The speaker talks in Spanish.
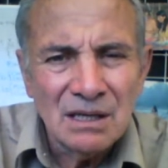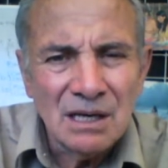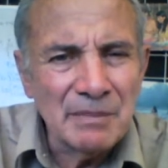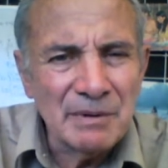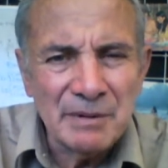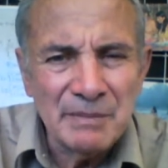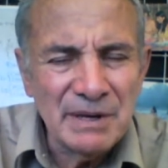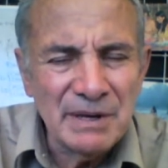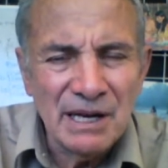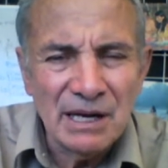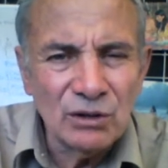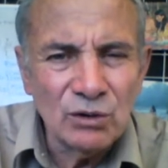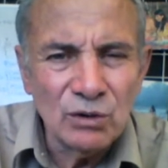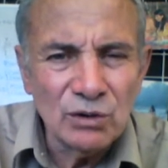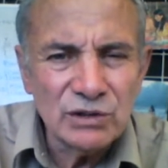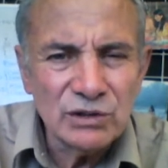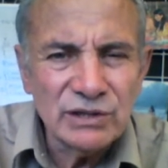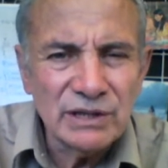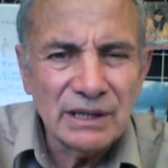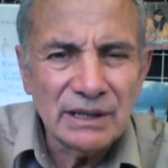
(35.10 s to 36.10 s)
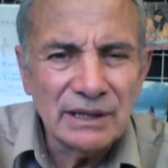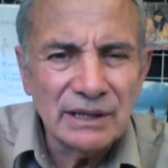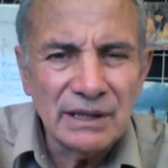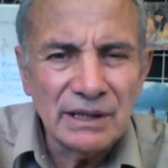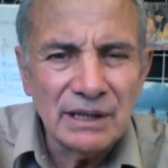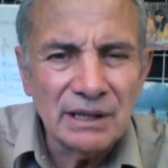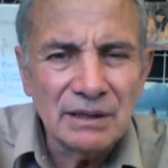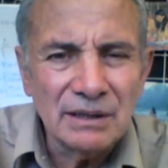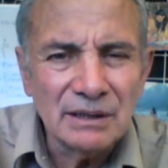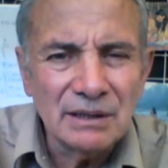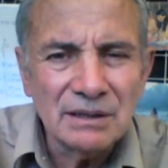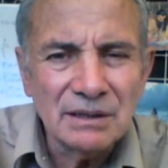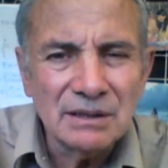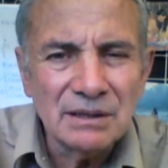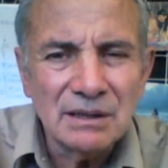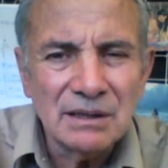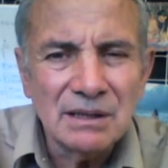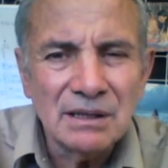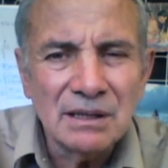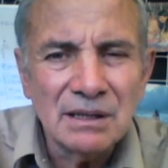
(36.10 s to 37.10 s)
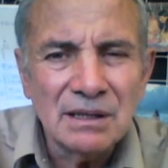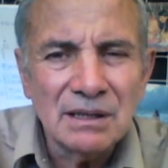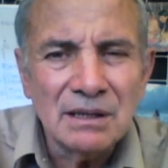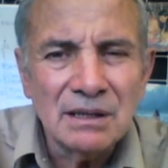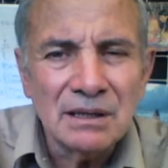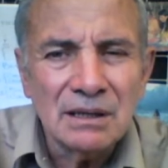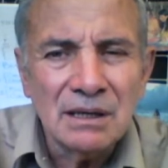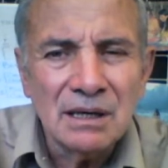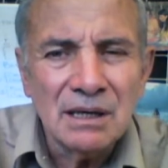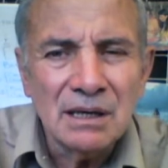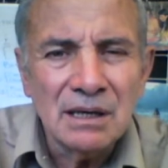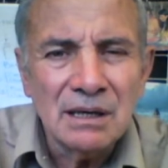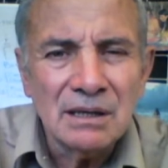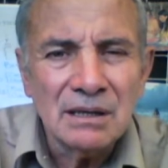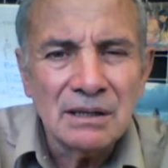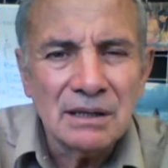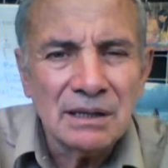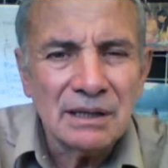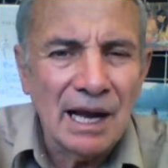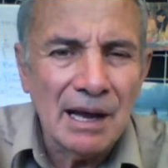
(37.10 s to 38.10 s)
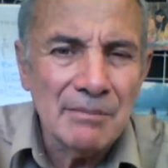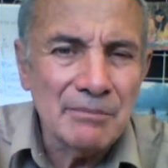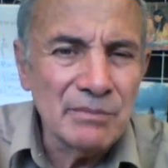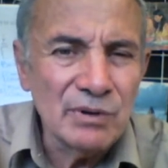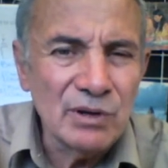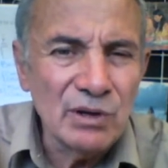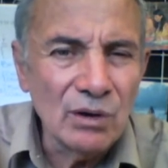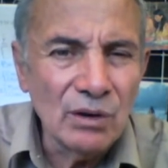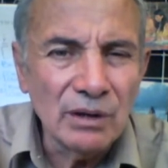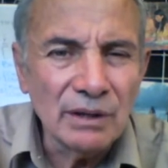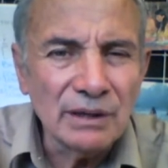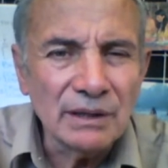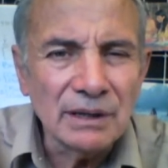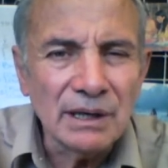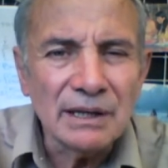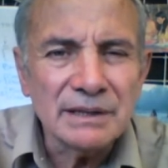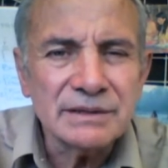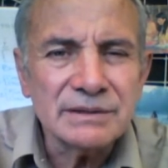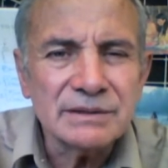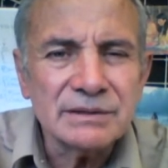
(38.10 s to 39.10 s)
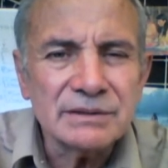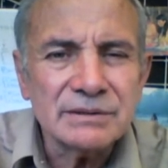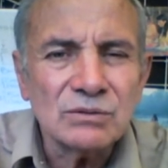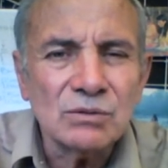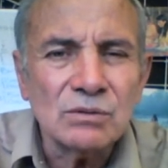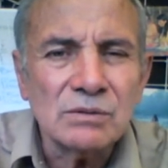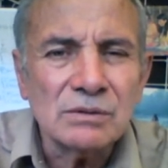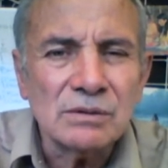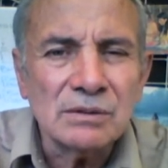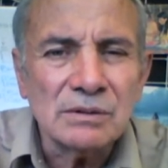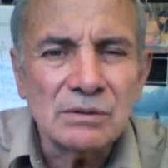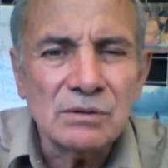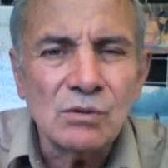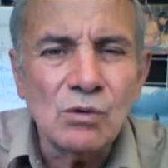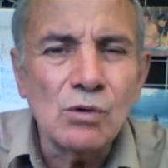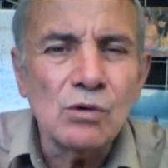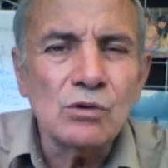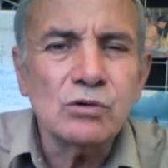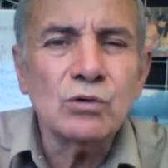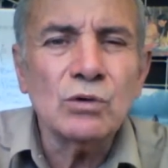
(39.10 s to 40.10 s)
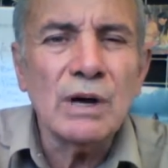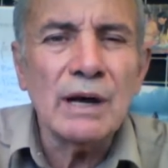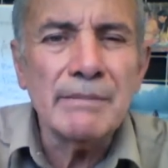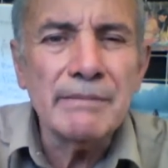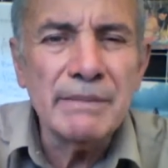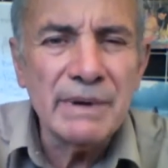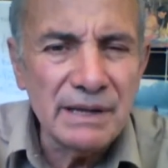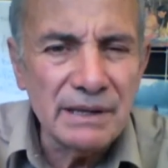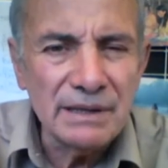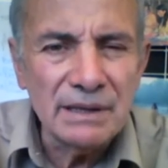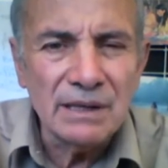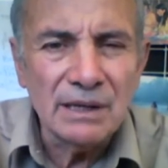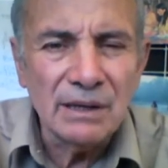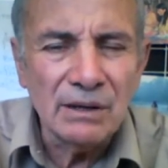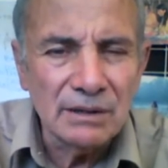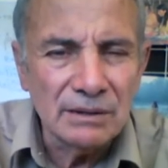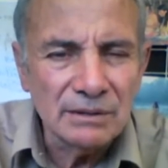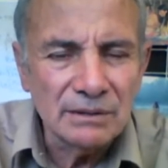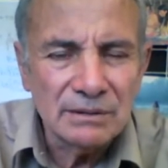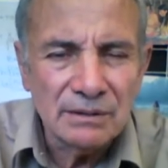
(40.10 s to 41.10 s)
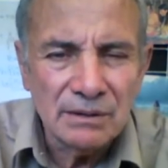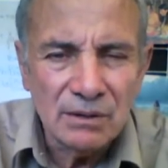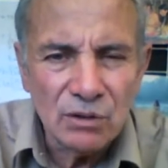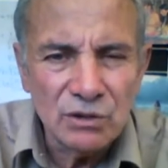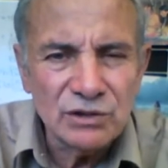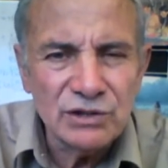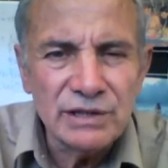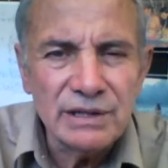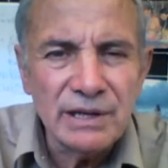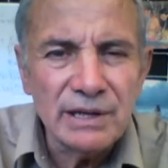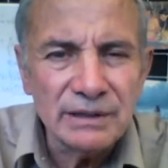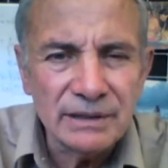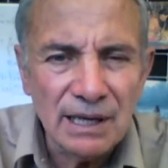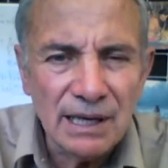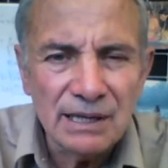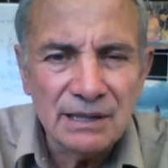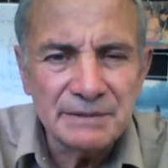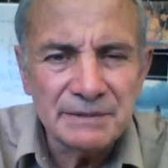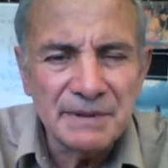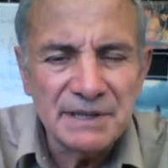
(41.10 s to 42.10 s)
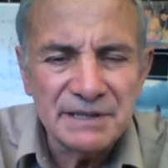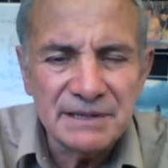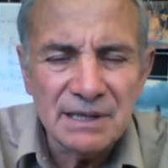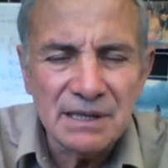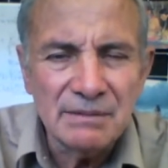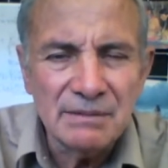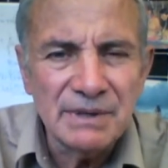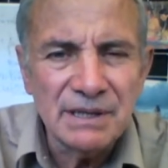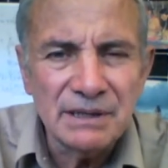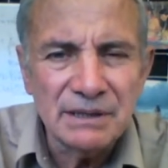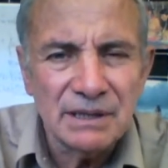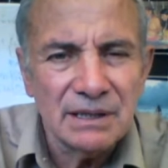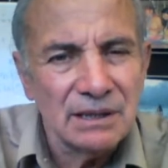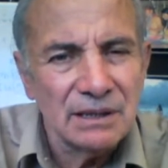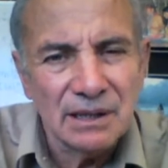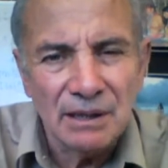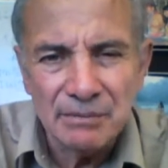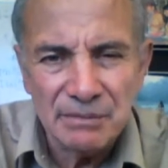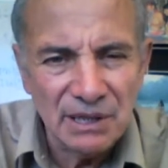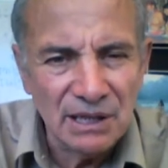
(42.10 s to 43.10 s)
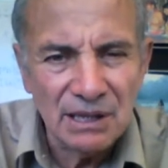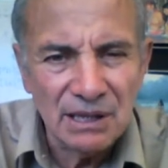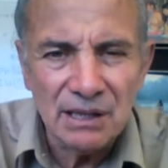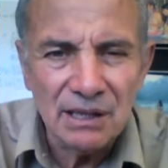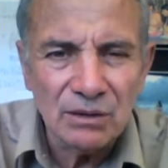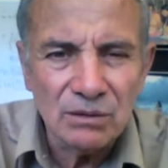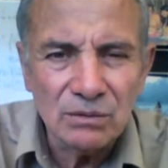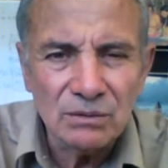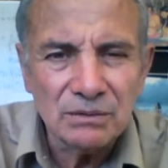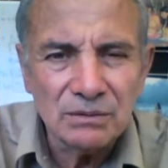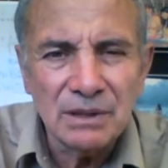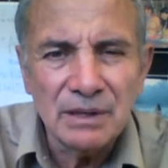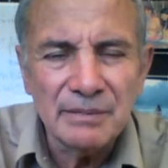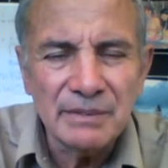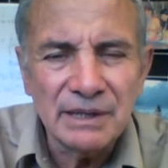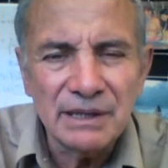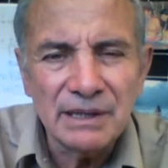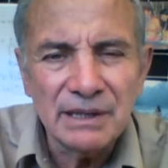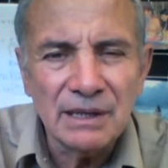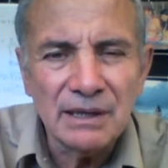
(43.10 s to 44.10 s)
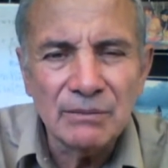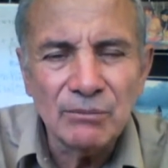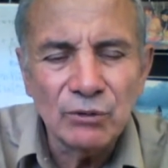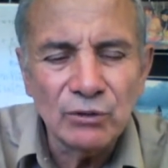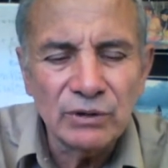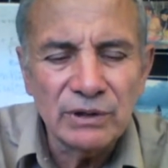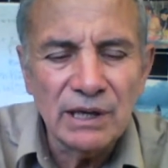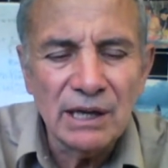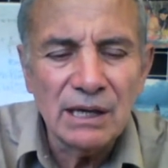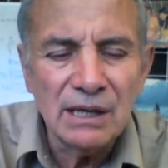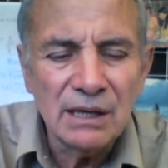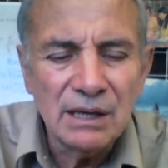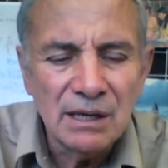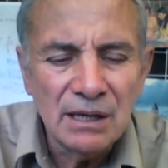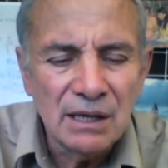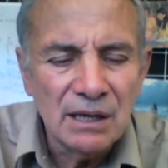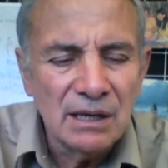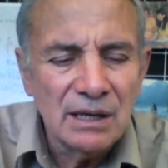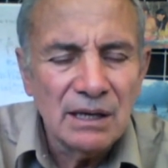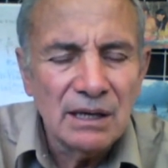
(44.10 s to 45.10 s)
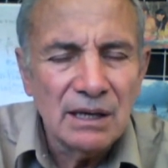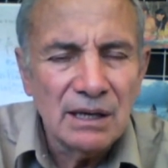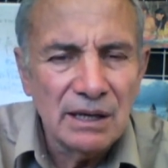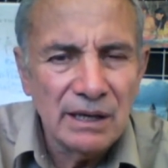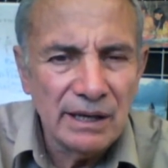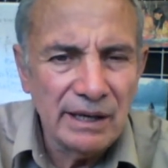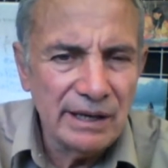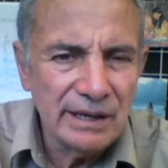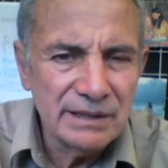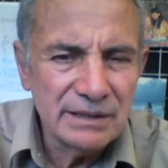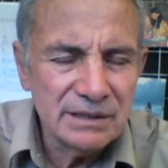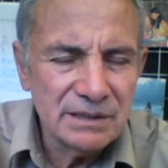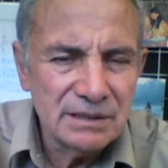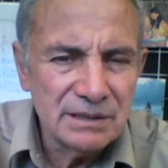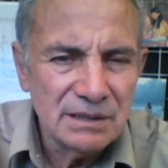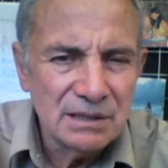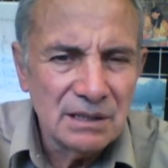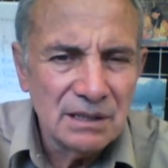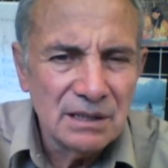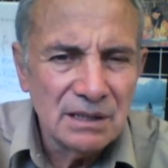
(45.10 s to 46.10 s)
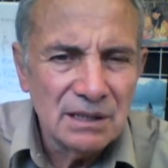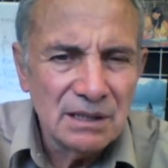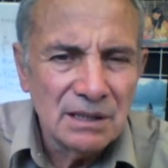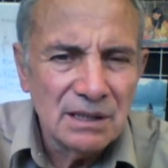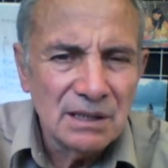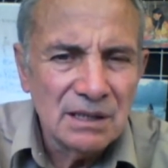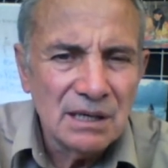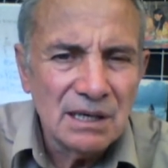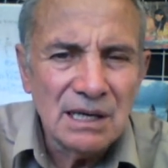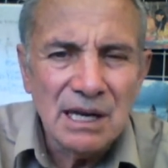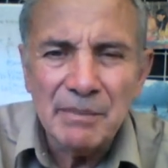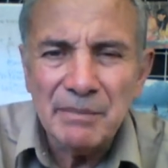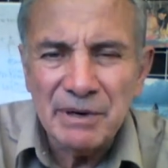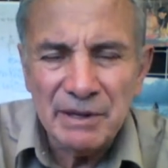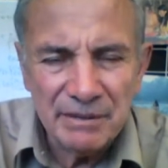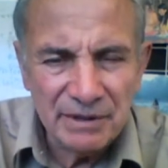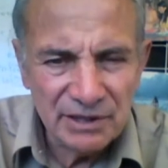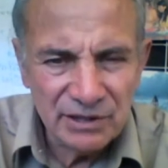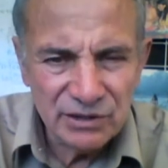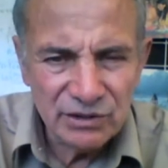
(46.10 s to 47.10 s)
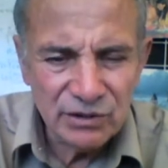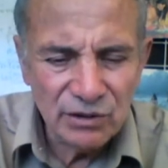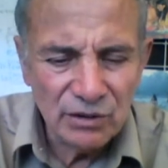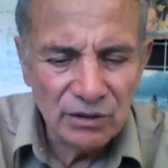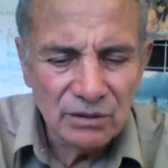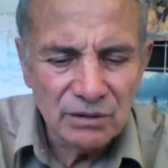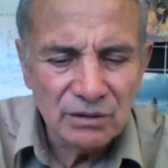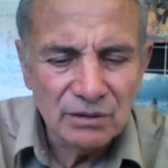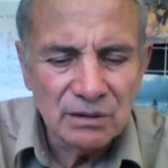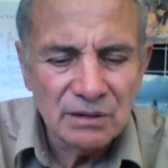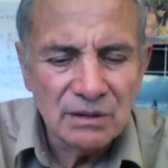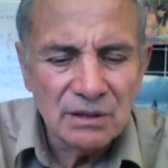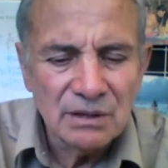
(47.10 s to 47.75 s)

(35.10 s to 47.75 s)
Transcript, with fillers: la primera cosa que cambió en la cultura médica occidental especialmente y también en la cultura médica mundial es la prevención.